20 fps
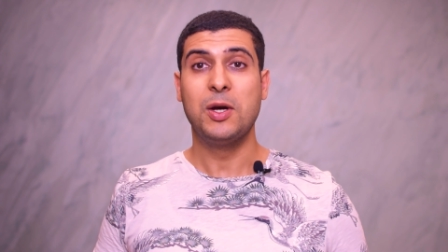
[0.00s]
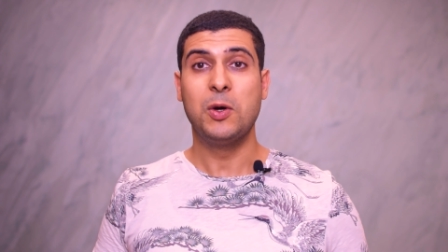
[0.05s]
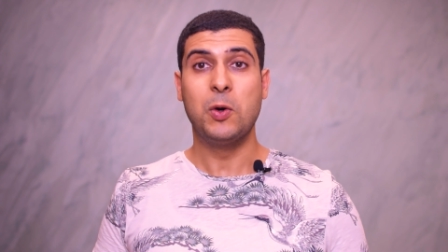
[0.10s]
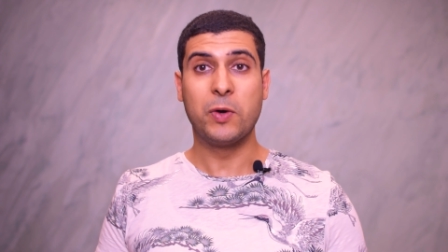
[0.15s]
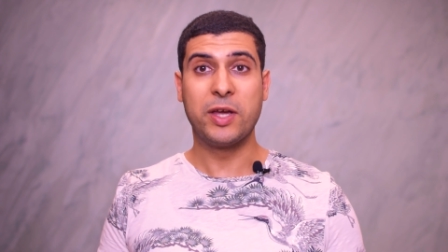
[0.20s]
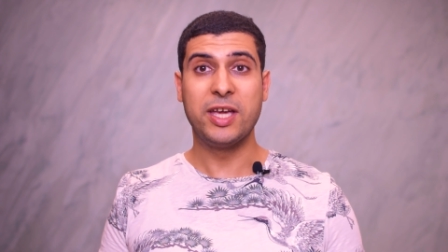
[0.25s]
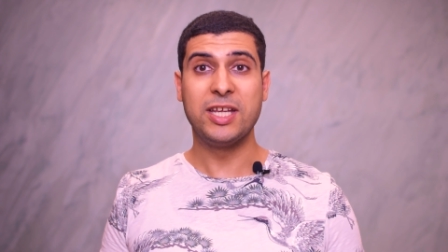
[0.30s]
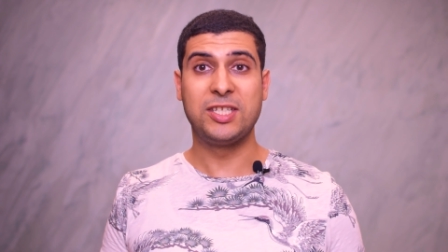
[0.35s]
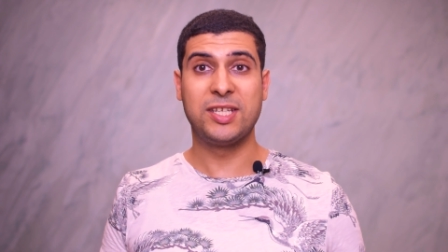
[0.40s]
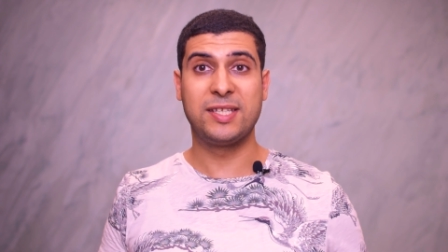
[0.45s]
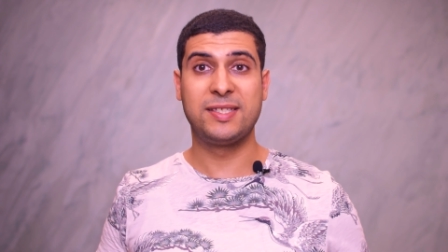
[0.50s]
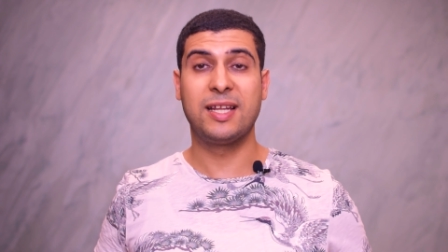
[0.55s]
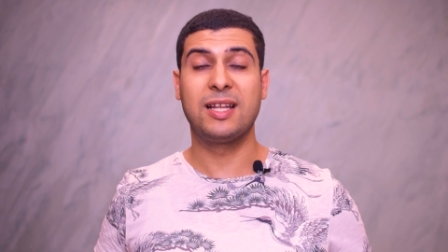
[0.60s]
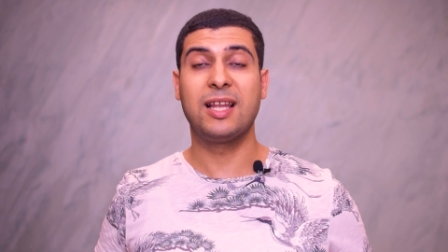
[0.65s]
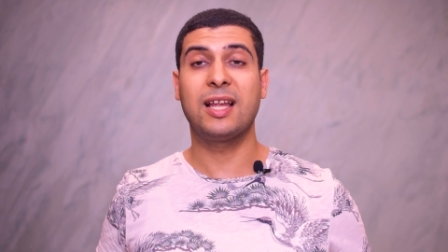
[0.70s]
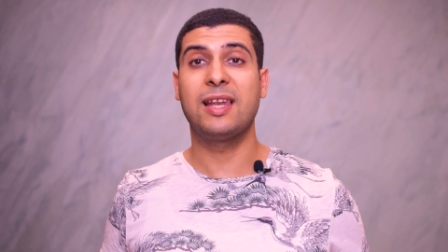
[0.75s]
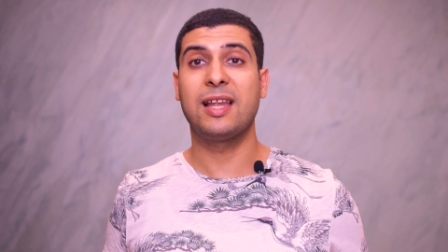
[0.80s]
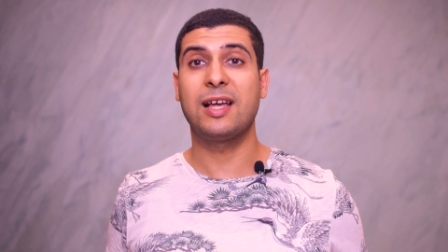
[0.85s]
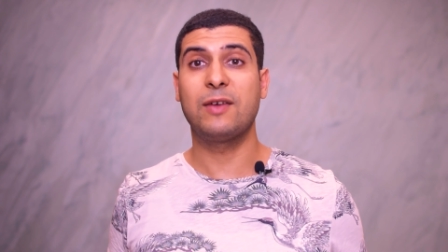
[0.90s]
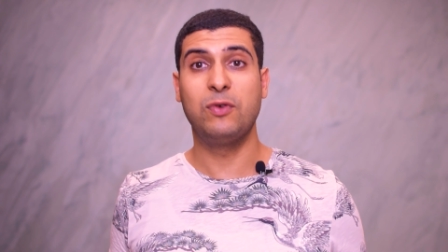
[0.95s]
وكي يتجسد
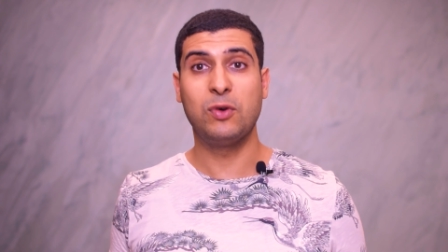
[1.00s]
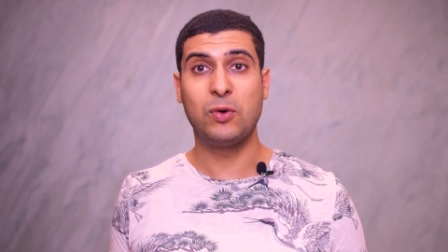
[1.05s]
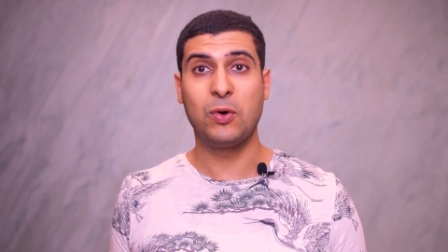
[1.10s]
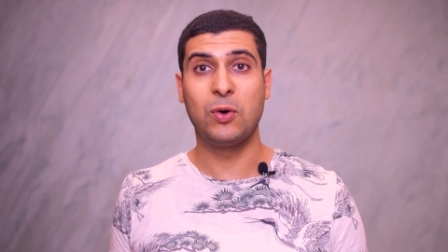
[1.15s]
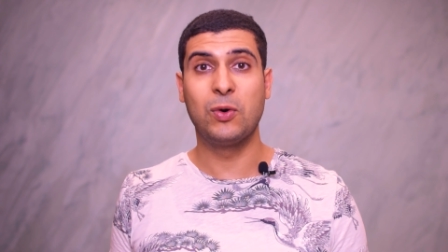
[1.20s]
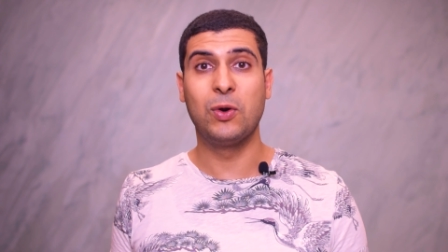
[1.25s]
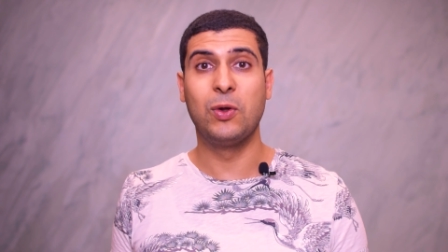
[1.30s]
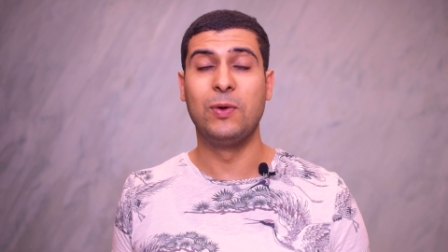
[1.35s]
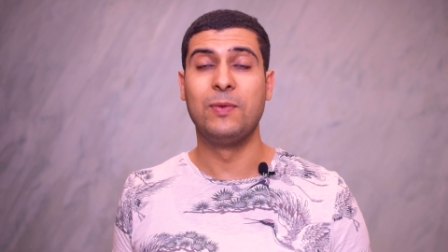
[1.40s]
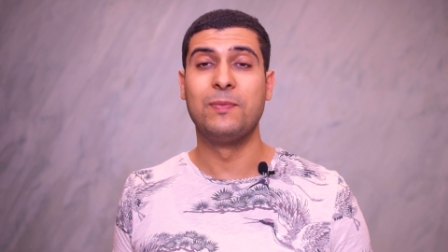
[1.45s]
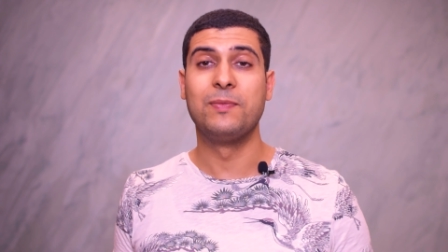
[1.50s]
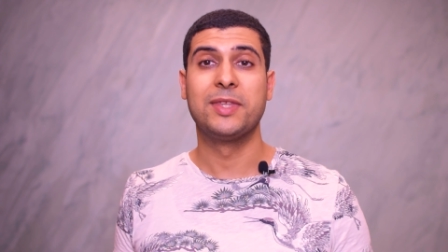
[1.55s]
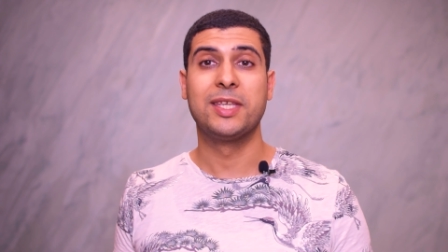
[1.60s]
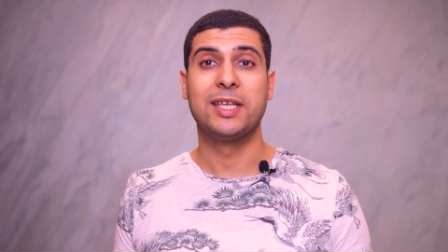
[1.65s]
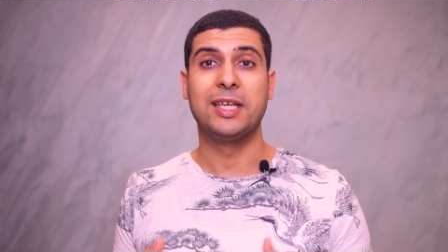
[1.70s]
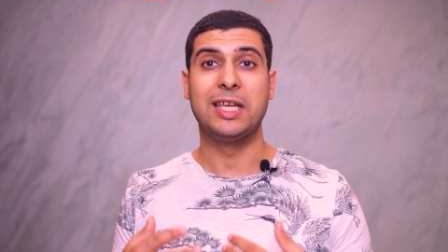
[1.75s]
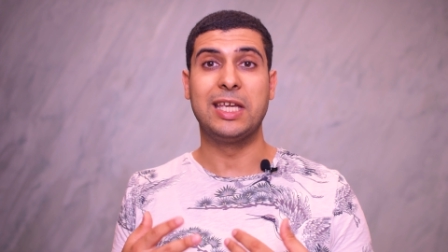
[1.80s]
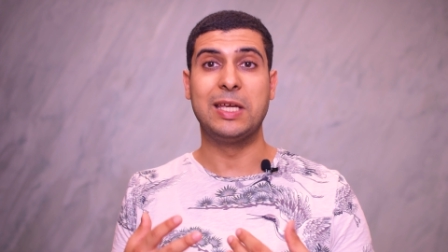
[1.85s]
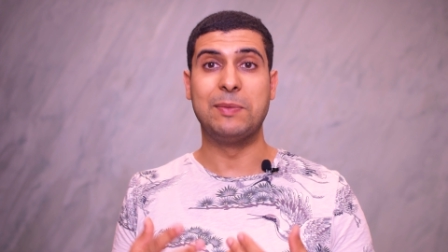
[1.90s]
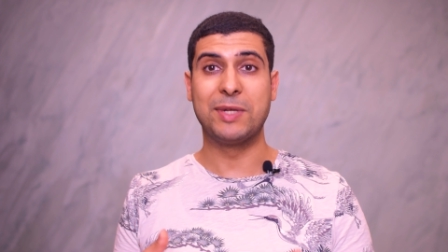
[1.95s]
القلق في الكولون
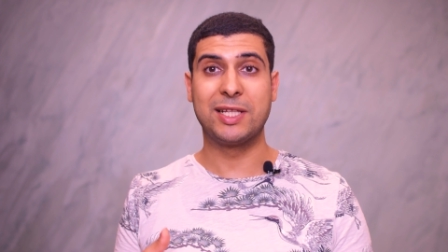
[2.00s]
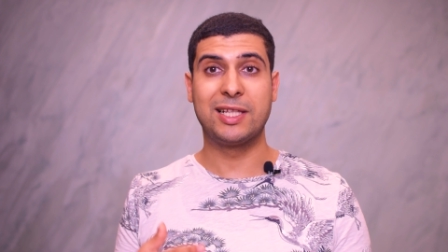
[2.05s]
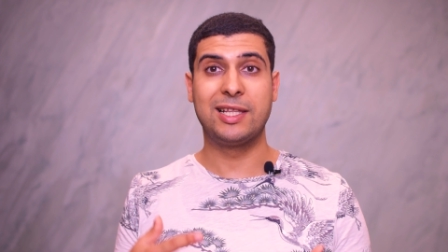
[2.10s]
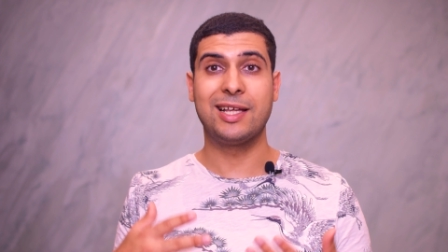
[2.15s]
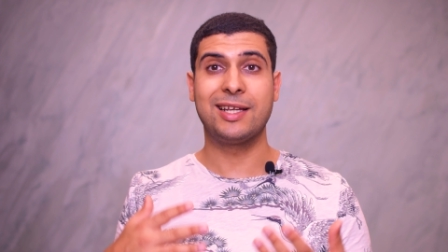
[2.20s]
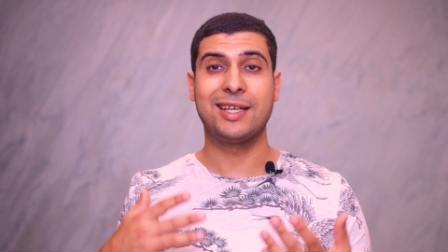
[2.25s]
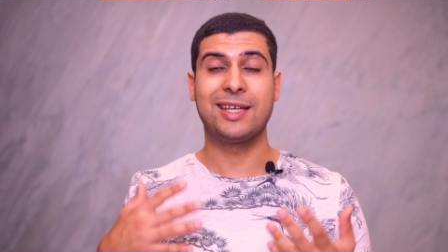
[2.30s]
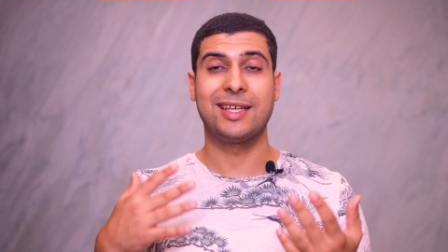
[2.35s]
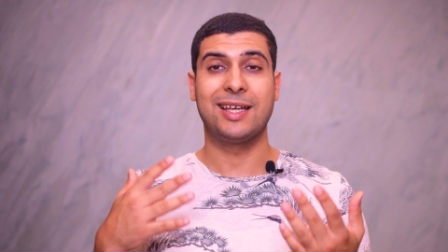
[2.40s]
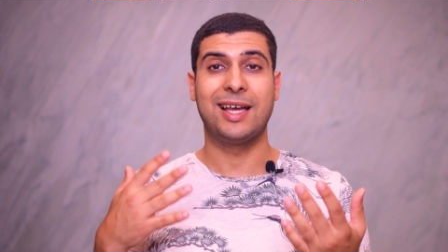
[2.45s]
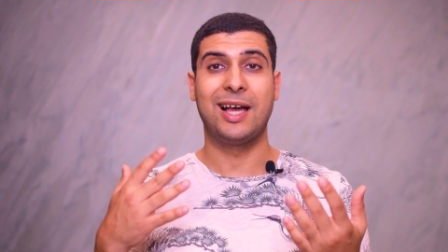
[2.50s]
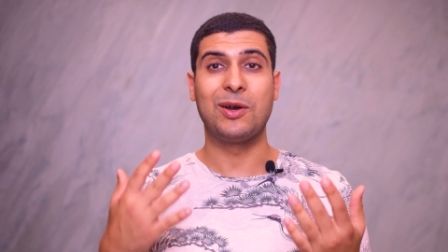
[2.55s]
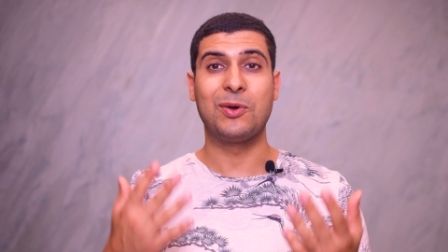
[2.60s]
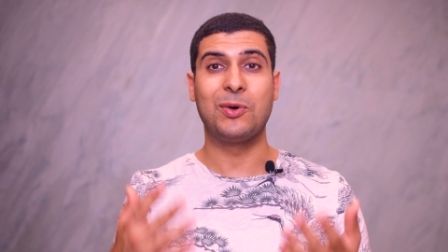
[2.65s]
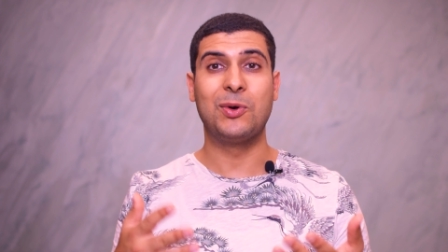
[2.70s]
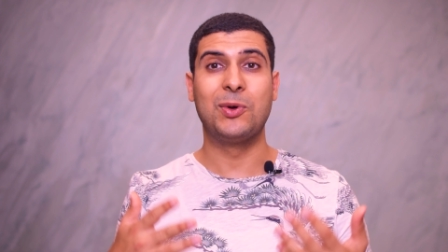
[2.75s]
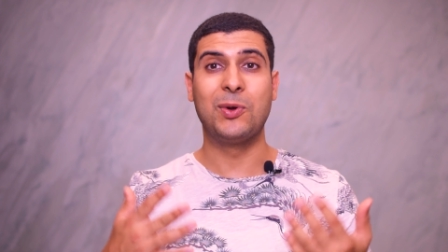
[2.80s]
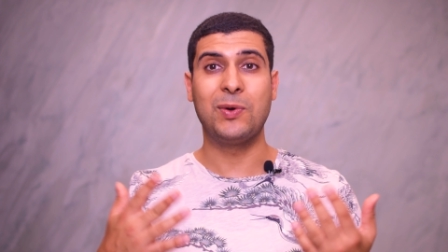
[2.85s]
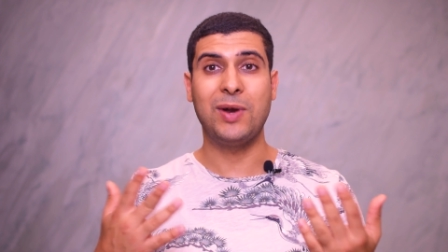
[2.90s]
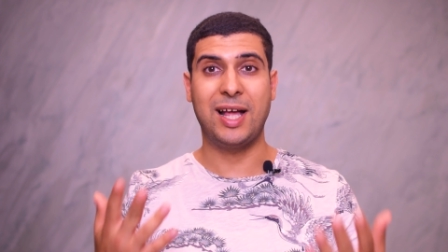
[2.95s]
يمد لك
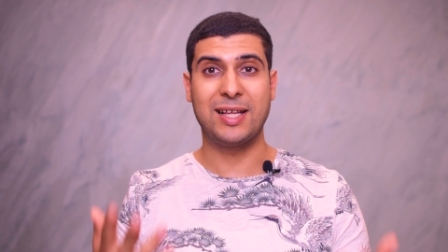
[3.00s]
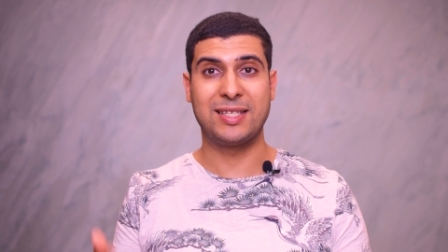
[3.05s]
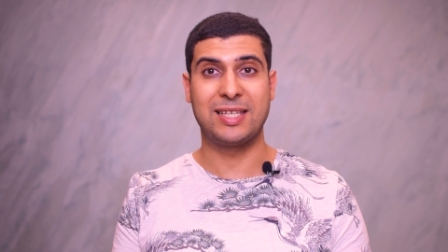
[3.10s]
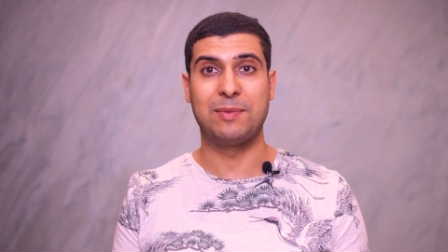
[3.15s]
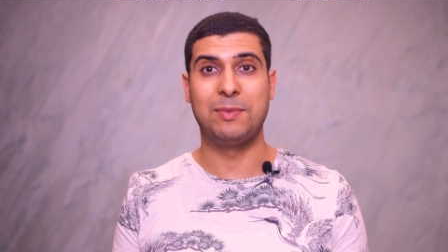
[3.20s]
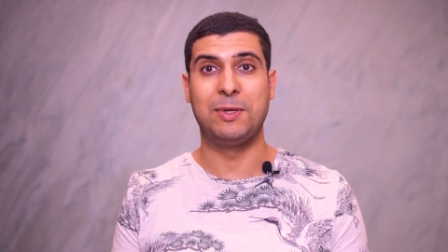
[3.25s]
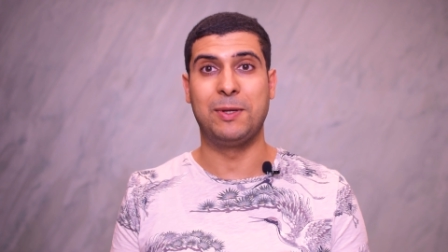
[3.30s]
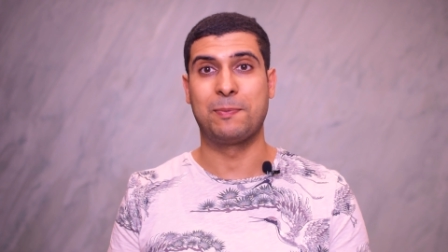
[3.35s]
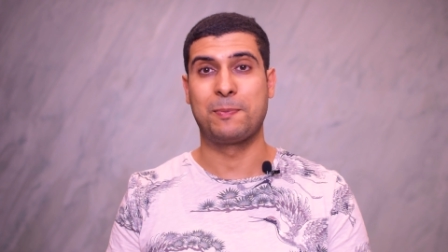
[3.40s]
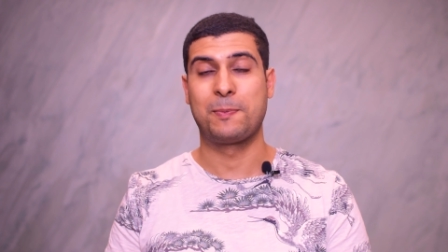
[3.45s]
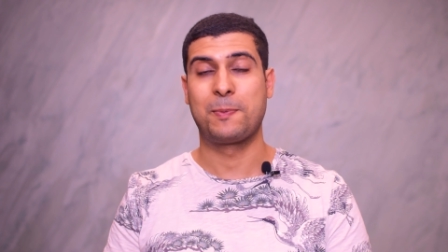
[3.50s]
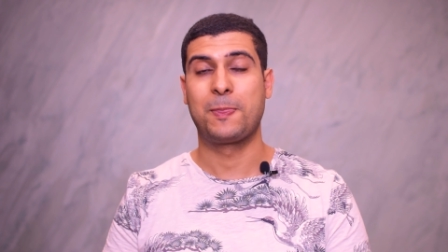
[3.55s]
القولون العصبي